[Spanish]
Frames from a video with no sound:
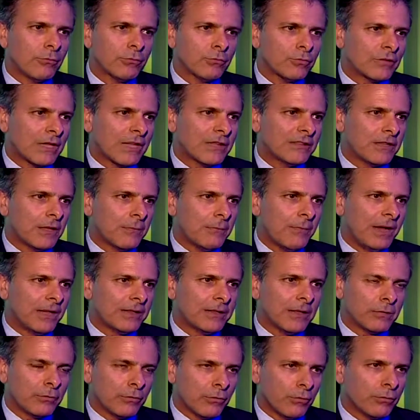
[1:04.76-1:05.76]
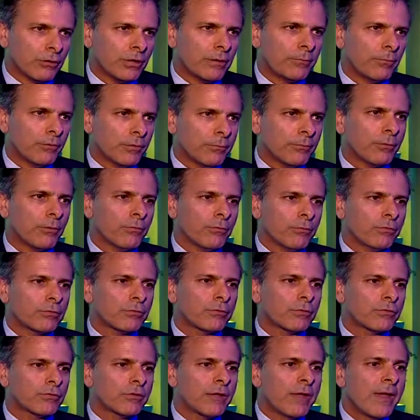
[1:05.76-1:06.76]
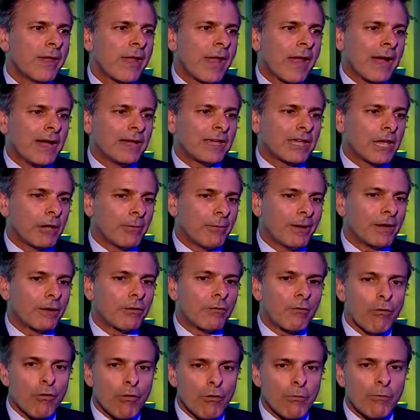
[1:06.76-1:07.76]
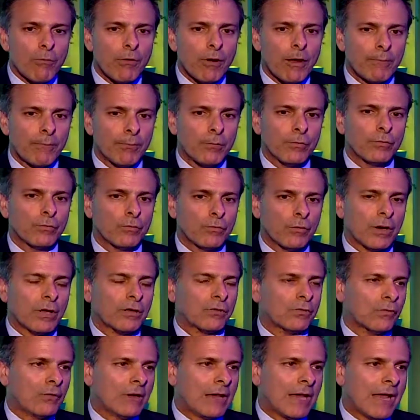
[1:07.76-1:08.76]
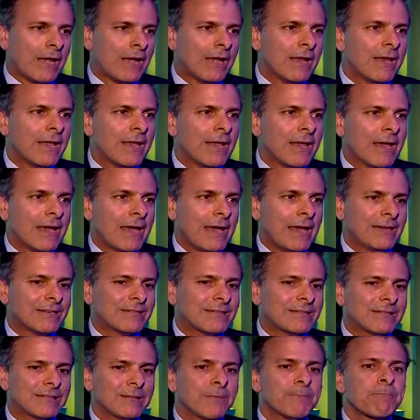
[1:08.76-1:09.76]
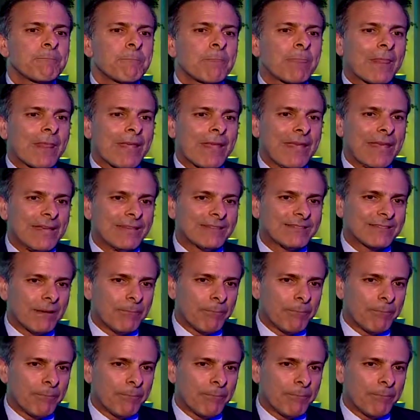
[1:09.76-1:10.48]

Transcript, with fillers: constantemente todo tipo de productos. Hay que ver cómo la producción nacional es, es